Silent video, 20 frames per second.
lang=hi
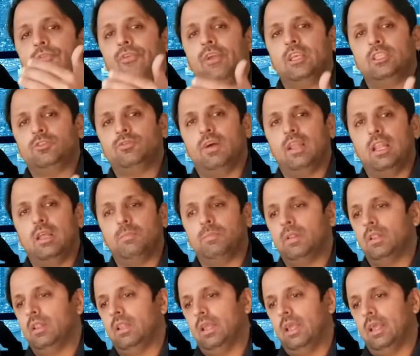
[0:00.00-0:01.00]
फेस वाले
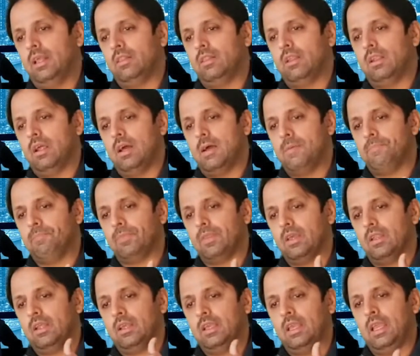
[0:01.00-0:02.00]
बंदे ज़रा
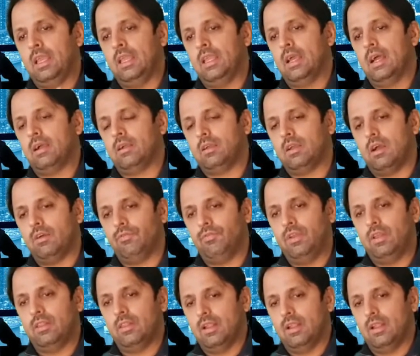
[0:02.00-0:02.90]
रखें या काफ़ी